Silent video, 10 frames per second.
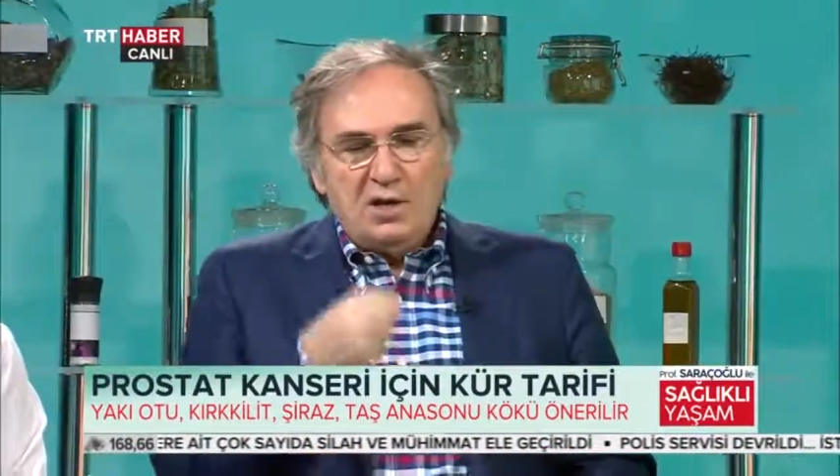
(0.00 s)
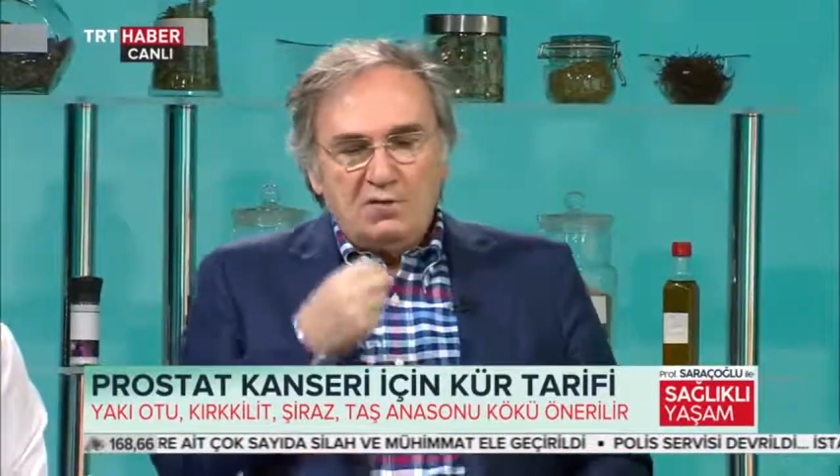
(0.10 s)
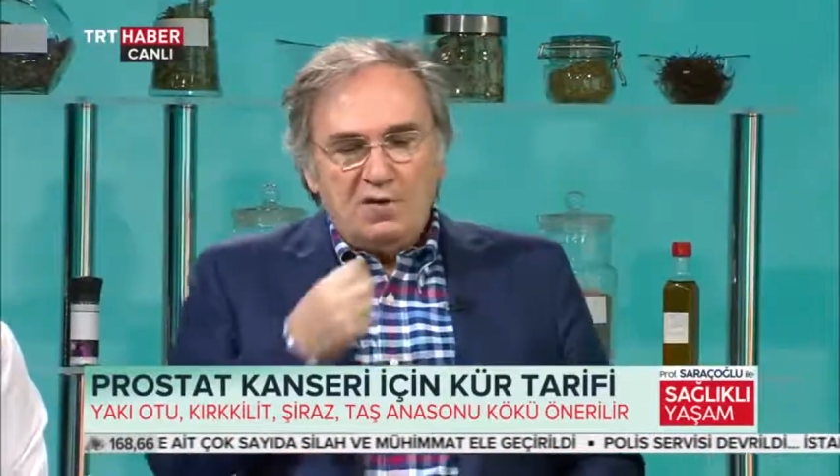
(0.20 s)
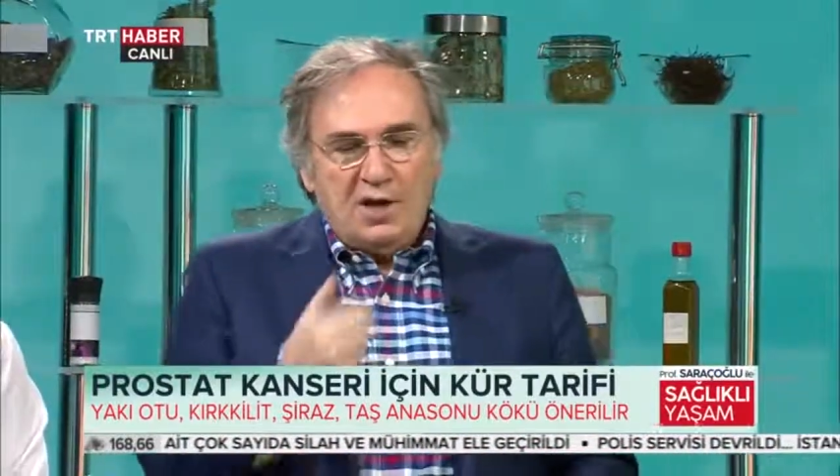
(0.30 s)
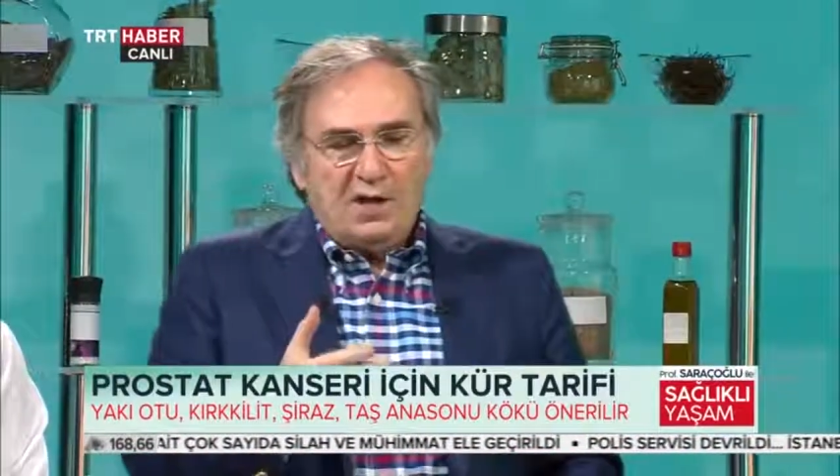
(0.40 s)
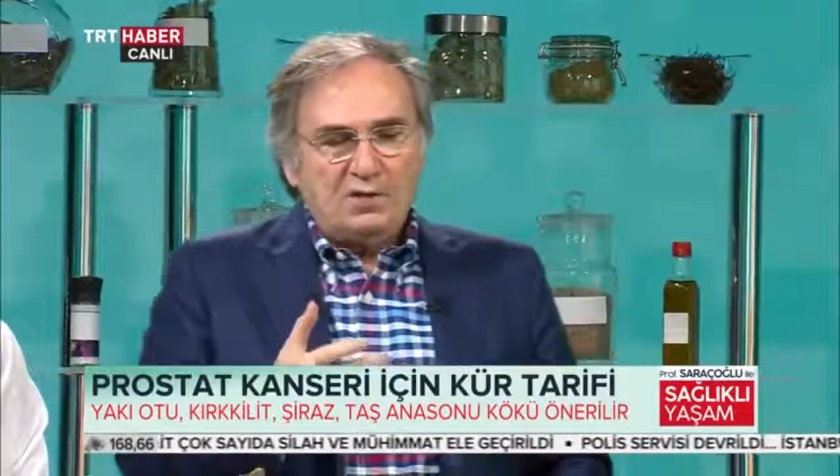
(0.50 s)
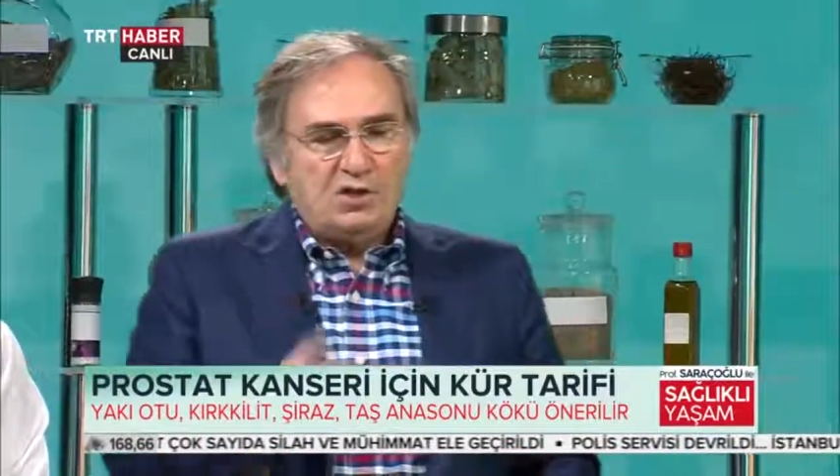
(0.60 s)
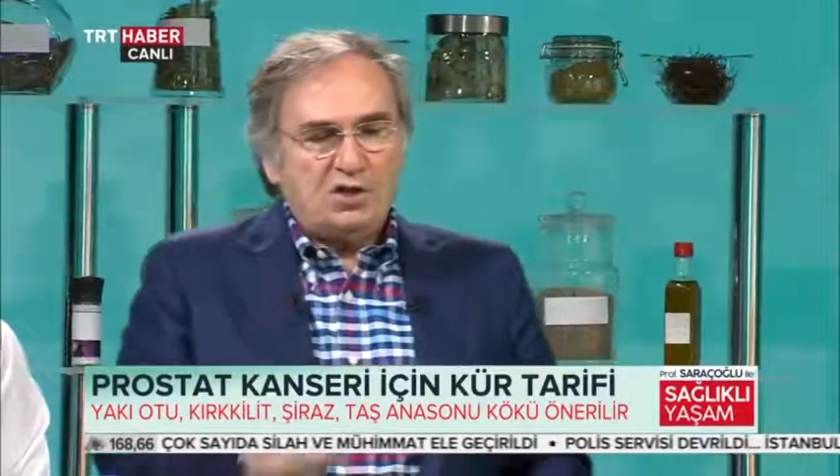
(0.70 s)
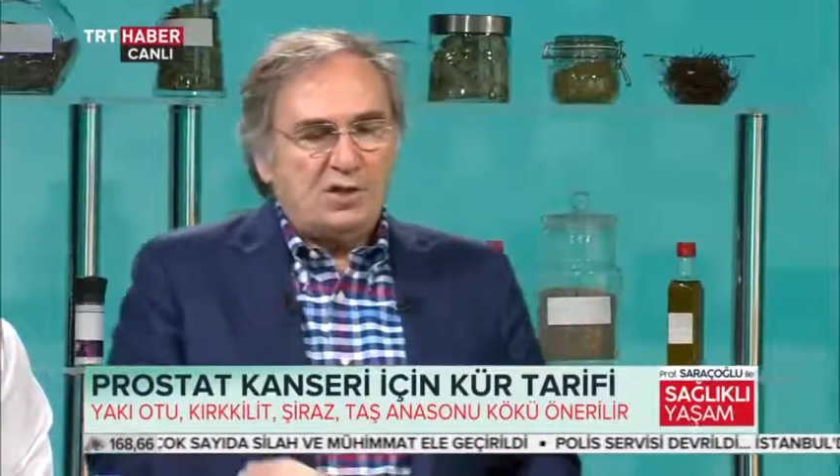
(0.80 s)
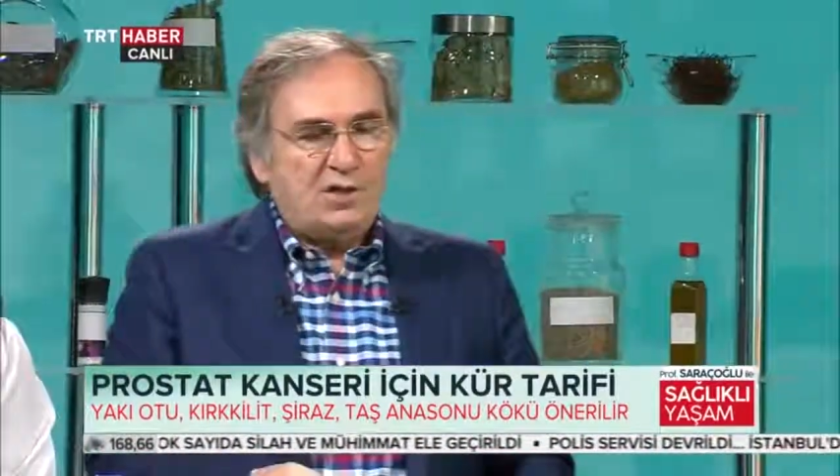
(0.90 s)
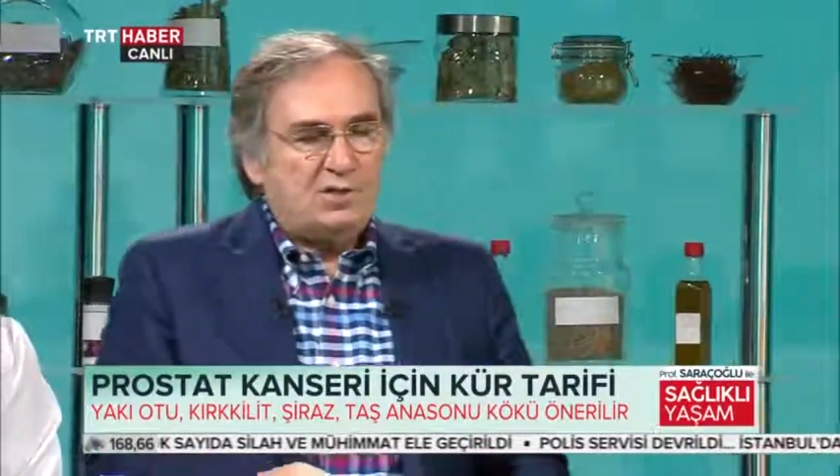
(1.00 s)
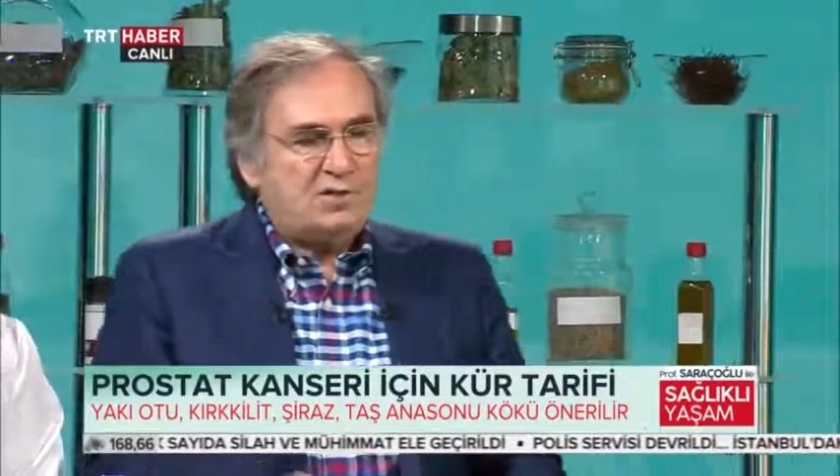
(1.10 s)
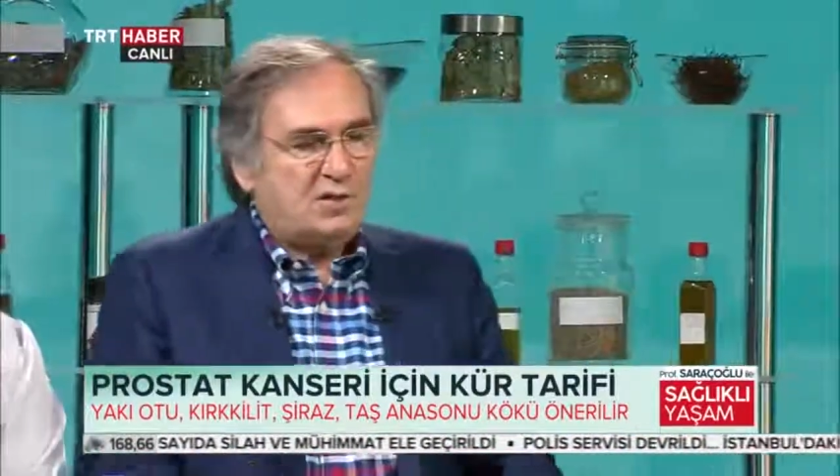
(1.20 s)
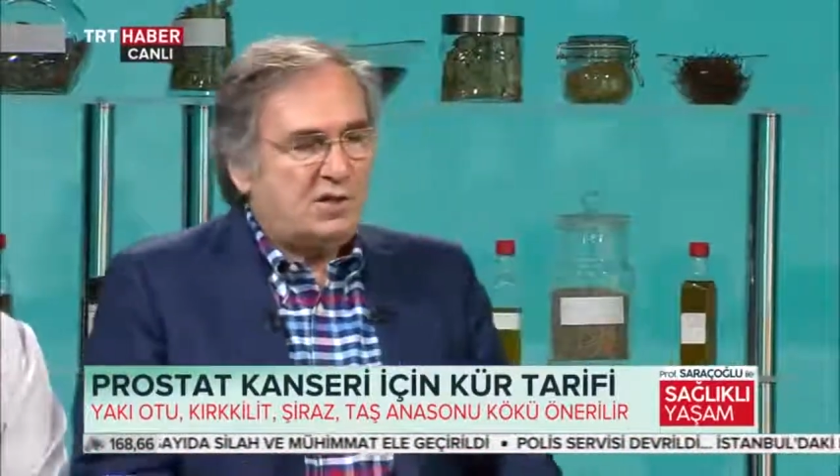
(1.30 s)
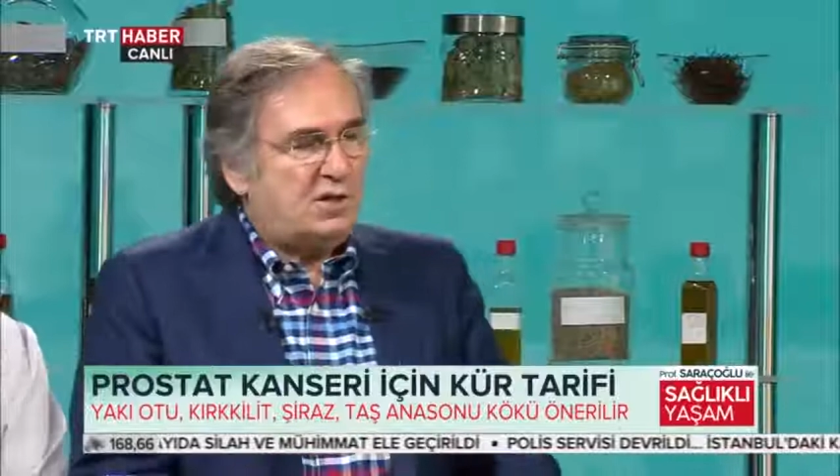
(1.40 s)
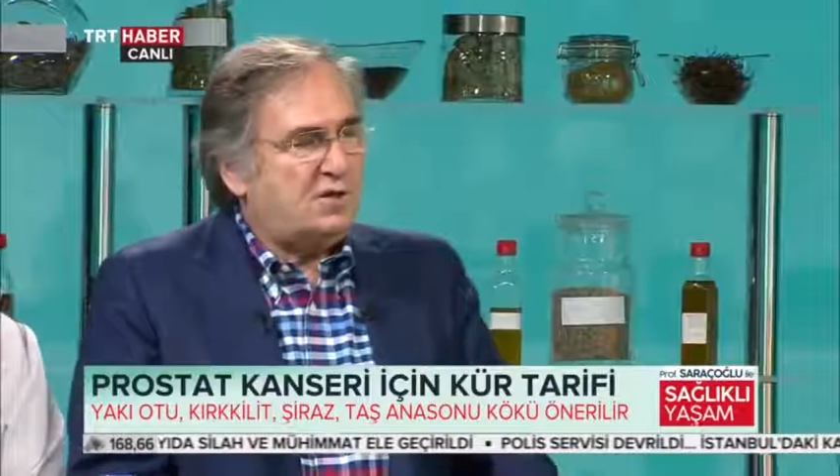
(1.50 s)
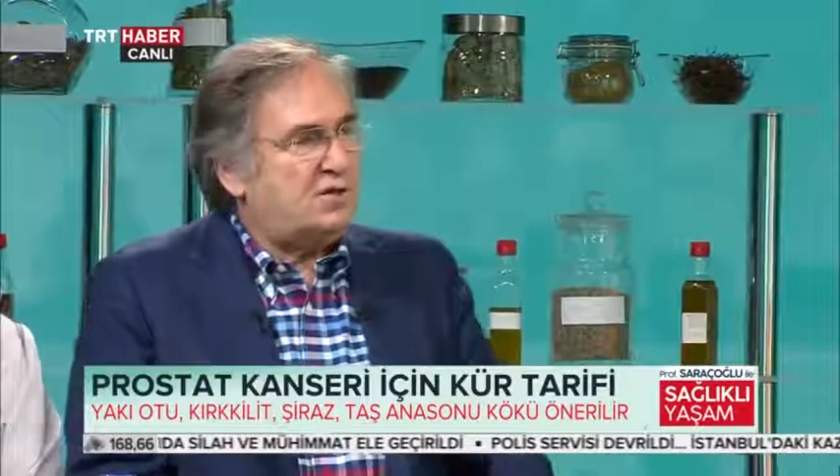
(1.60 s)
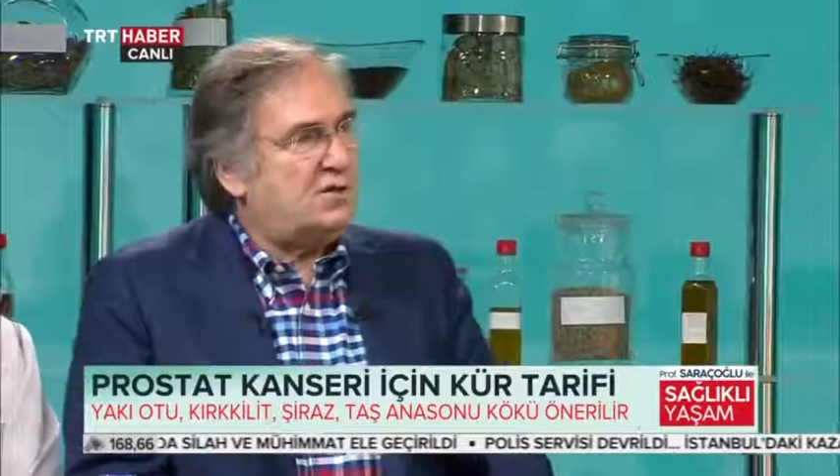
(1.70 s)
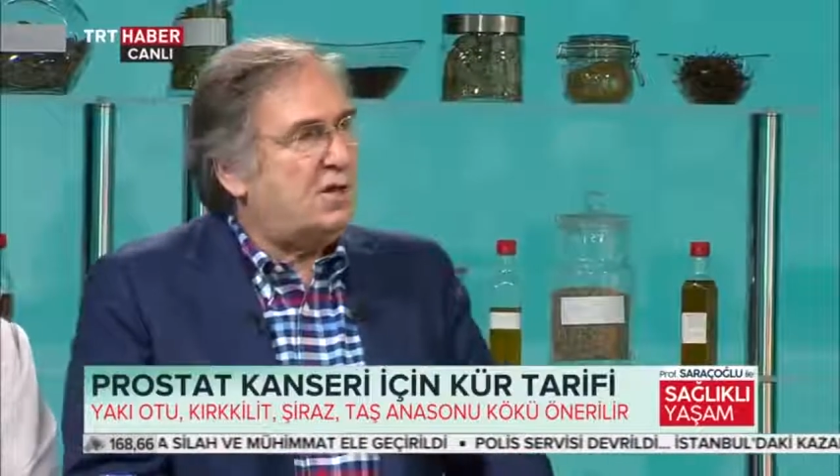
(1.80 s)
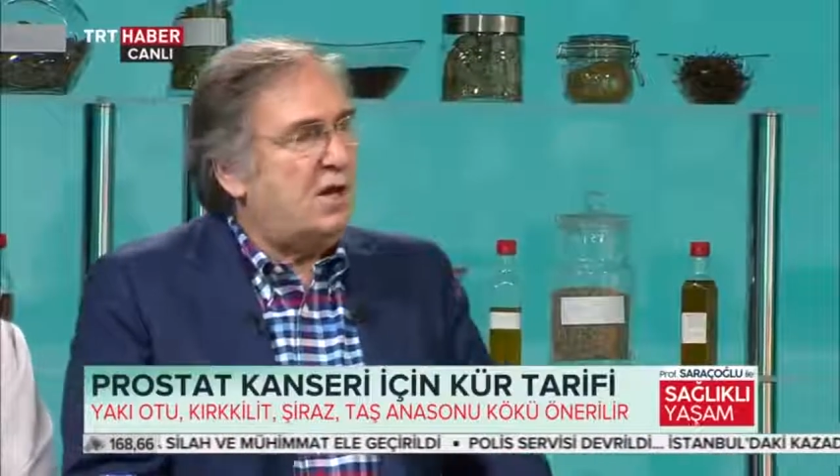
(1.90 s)
veya dişlerinizin
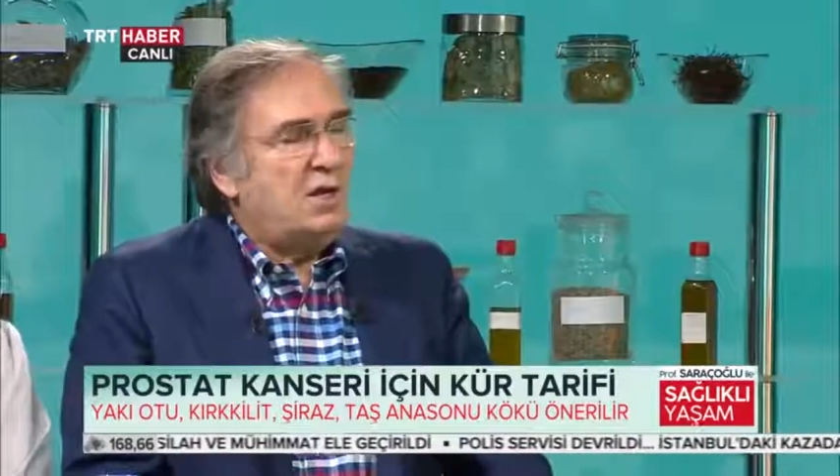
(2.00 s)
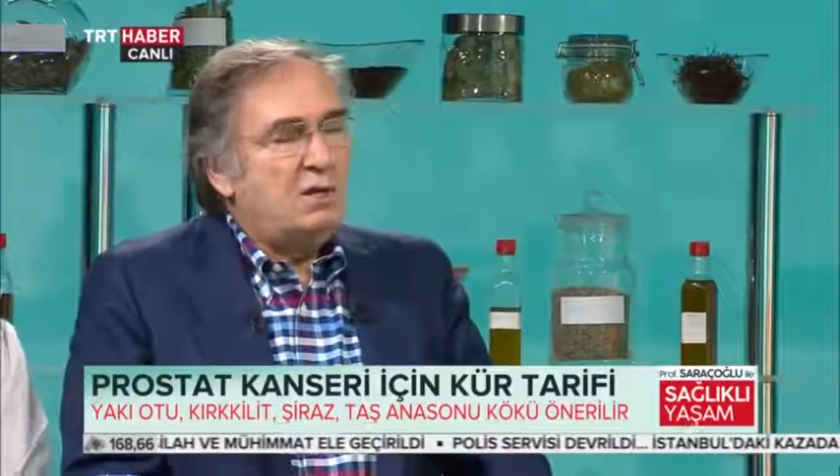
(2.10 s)
arasında